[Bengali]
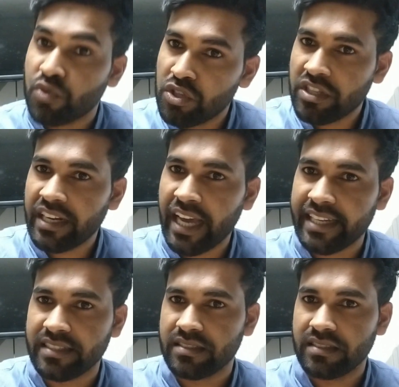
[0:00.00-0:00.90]

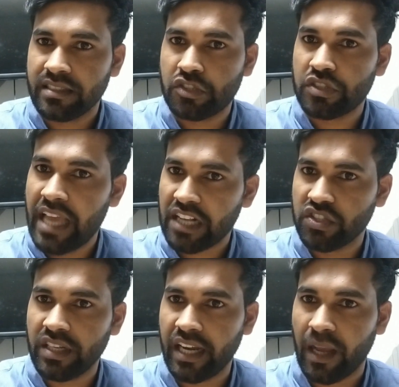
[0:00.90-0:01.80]
দুইজনকারীর শুধু
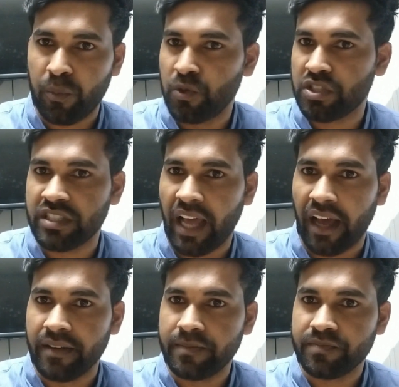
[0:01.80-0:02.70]
একজনকার না পুরুষ না
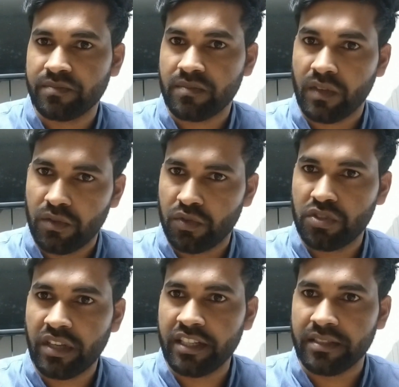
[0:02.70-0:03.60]

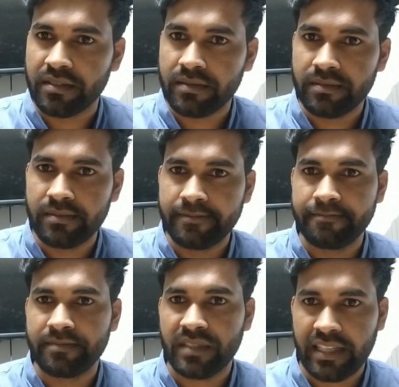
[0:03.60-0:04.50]
দুইজনেই
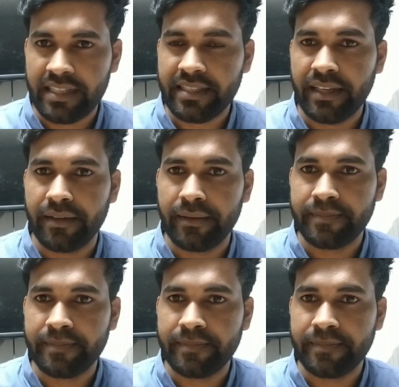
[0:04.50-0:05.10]
ঠিক আছে